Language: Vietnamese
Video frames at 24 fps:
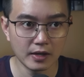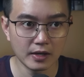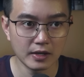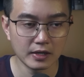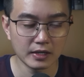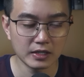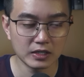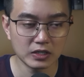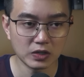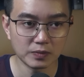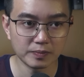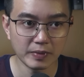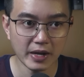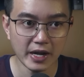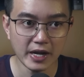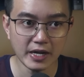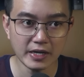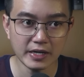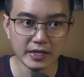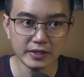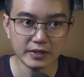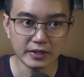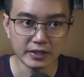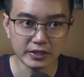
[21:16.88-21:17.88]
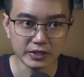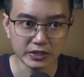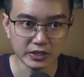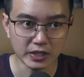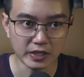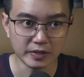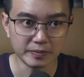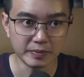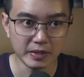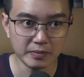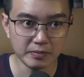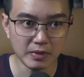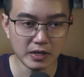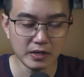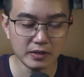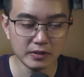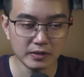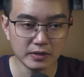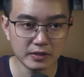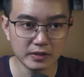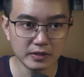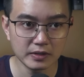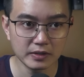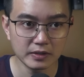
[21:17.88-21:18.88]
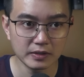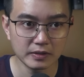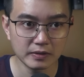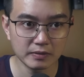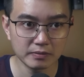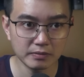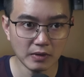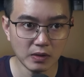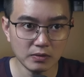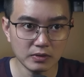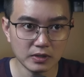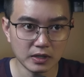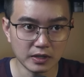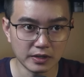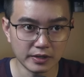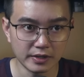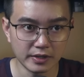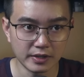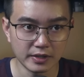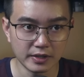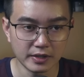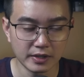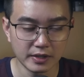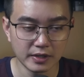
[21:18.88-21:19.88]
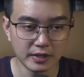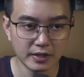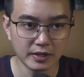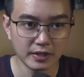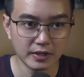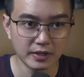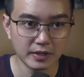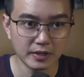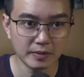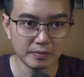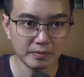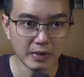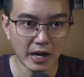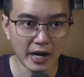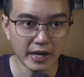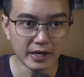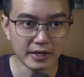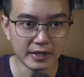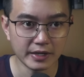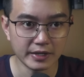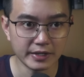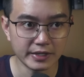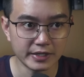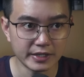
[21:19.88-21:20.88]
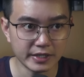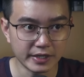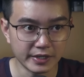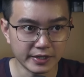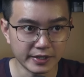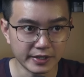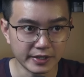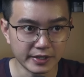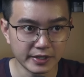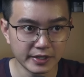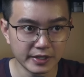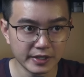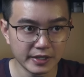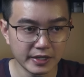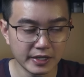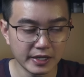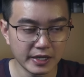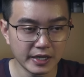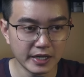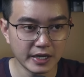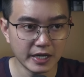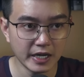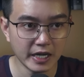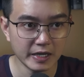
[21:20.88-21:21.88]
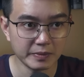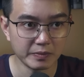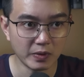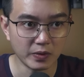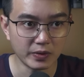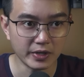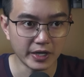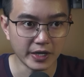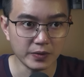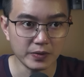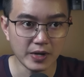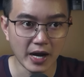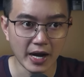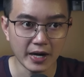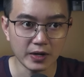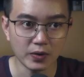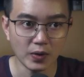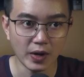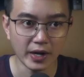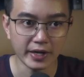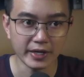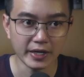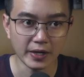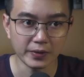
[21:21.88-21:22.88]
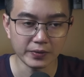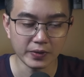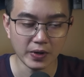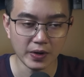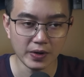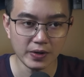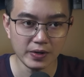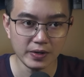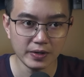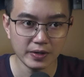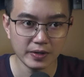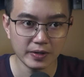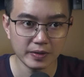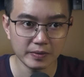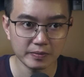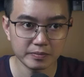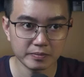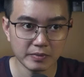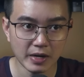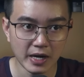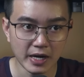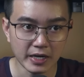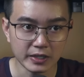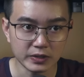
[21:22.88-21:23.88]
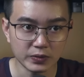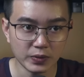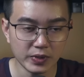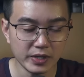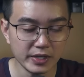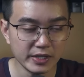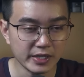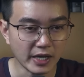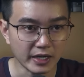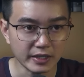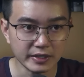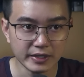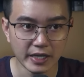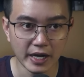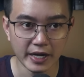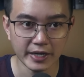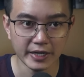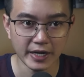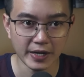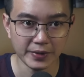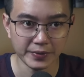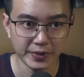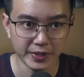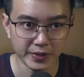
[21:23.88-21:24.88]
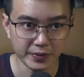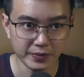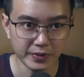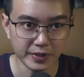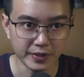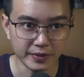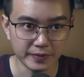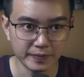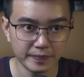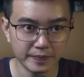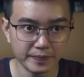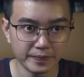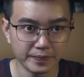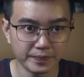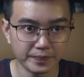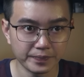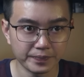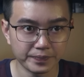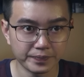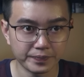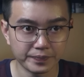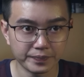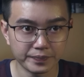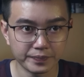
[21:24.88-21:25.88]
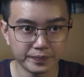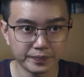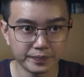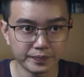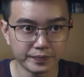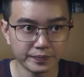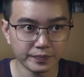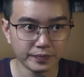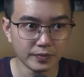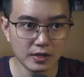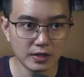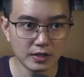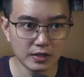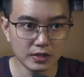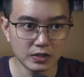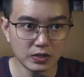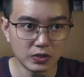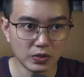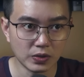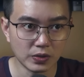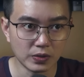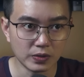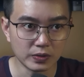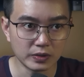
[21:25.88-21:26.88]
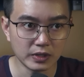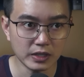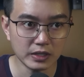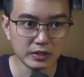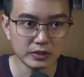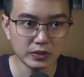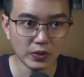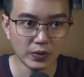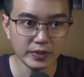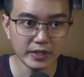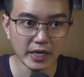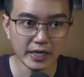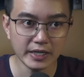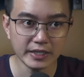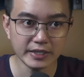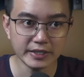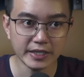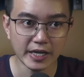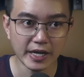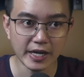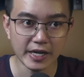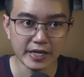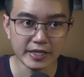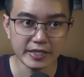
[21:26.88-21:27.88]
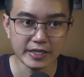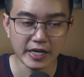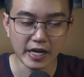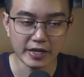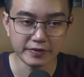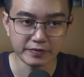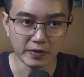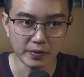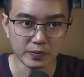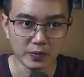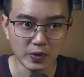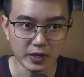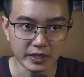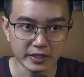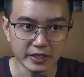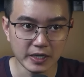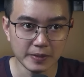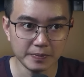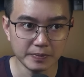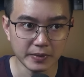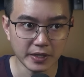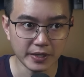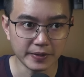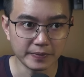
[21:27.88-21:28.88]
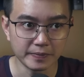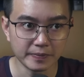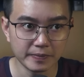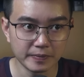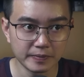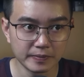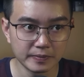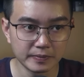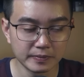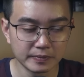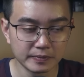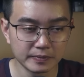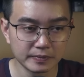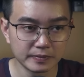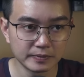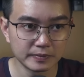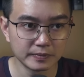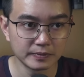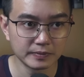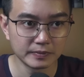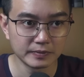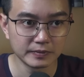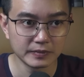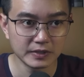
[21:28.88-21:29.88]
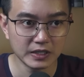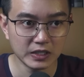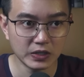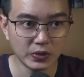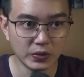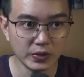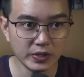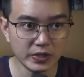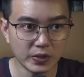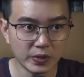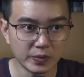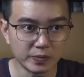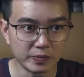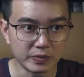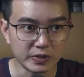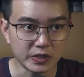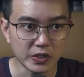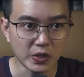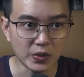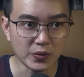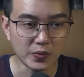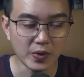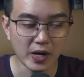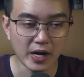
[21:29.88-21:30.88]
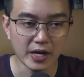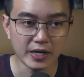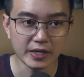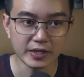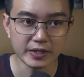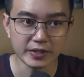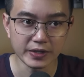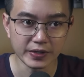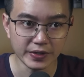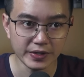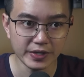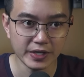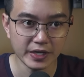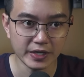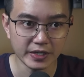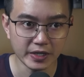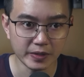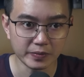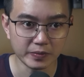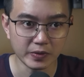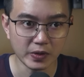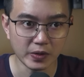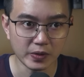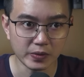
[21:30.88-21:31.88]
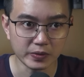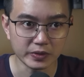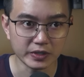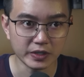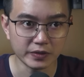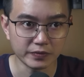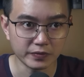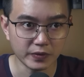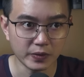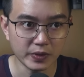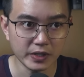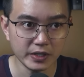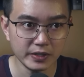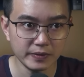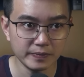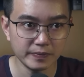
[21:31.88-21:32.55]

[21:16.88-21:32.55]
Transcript: Con bé đã thực sự biến mất, bốc hơi, bay lên trời, hay một kiểu đại loại nào đó mà Thúy chẳng tài nào hiểu được. Cô tức tối đánh xe chạy vòng quanh khắp nơi. Cuối cùng trôi qua hơn nửa giờ đồng hồ trong vô ích.